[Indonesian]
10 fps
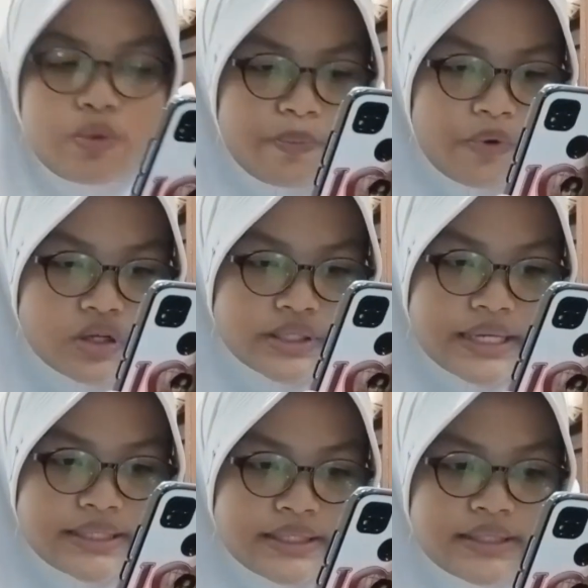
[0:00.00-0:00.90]

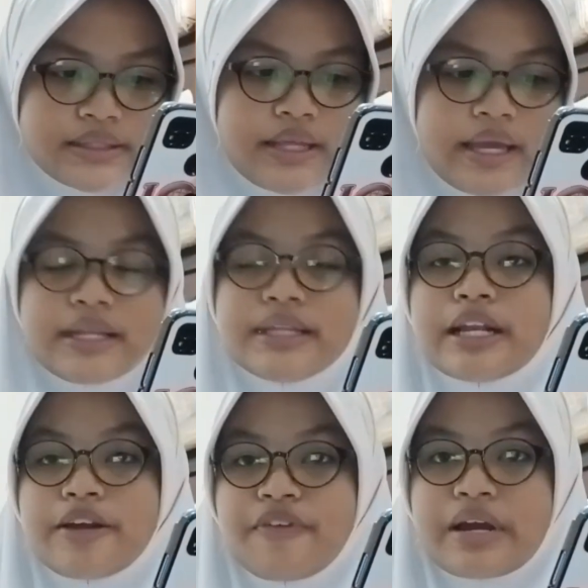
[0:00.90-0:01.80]
proses
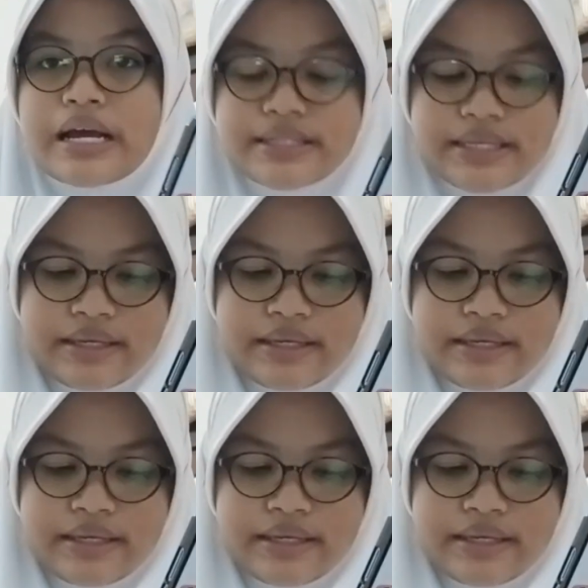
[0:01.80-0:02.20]
denitrifikasi.